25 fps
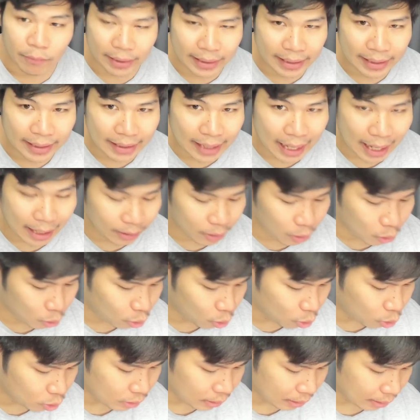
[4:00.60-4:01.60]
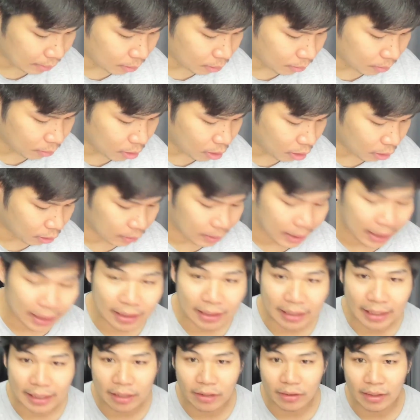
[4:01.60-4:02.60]
วิธีการดู เดี๋ยวผมขออนุญาต
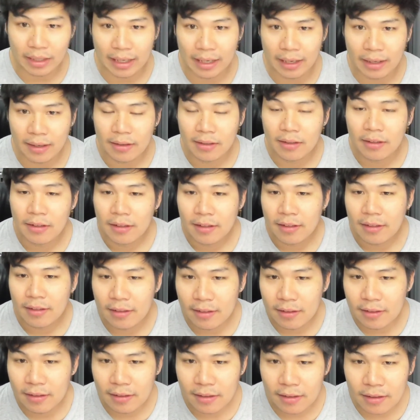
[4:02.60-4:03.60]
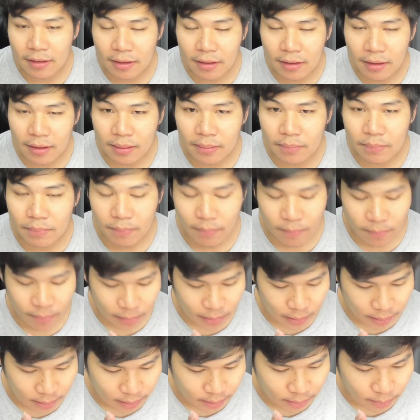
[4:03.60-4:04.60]
อย่างนี้ก่อนนะคือ
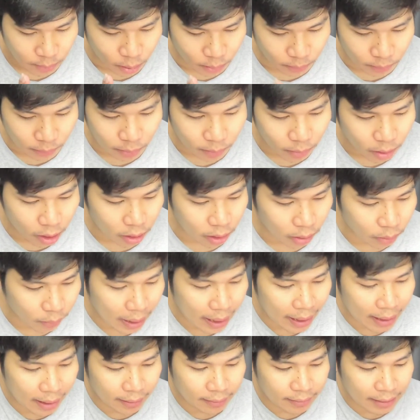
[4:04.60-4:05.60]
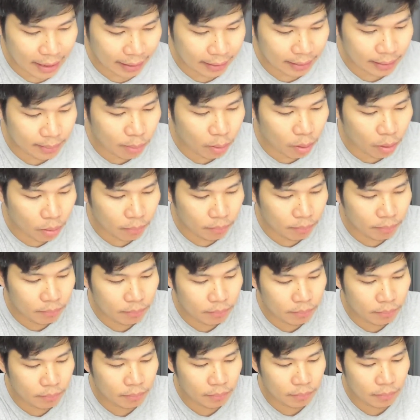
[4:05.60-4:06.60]
ผมต้องบอกก่อนว่า จากที่ผม
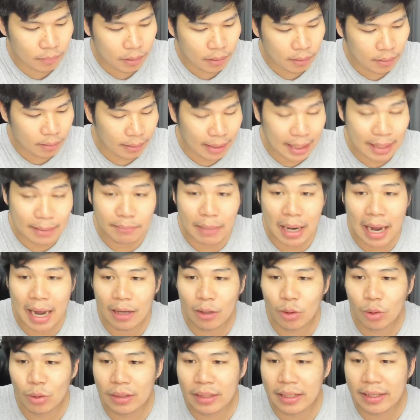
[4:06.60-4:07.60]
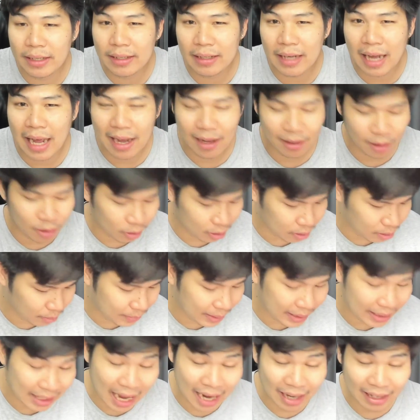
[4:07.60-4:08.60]
เล่นพระรุ่นนี้นะก็จะ
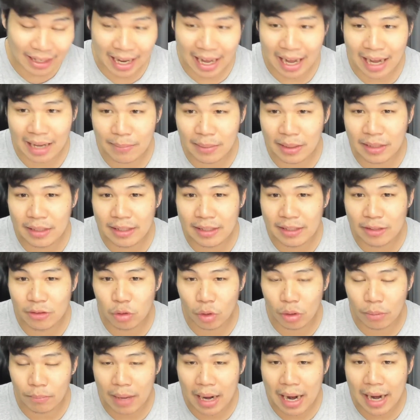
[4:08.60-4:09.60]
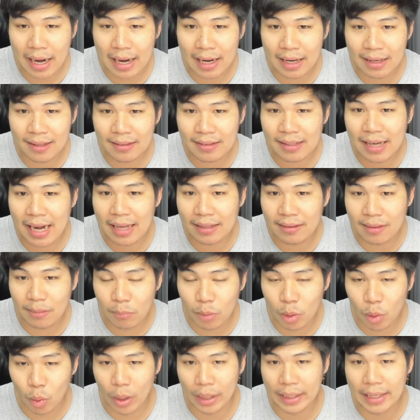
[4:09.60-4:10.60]
มีหลากหลาย บางทีส่วนมาก ข้าราชการ
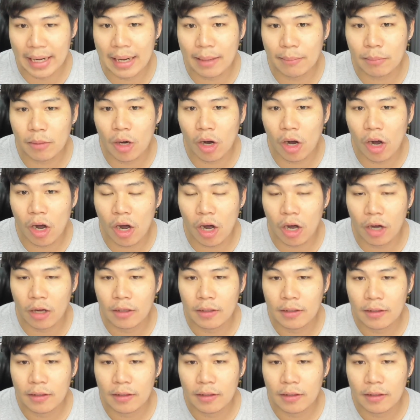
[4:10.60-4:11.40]
ตำรวจนะครับ ก็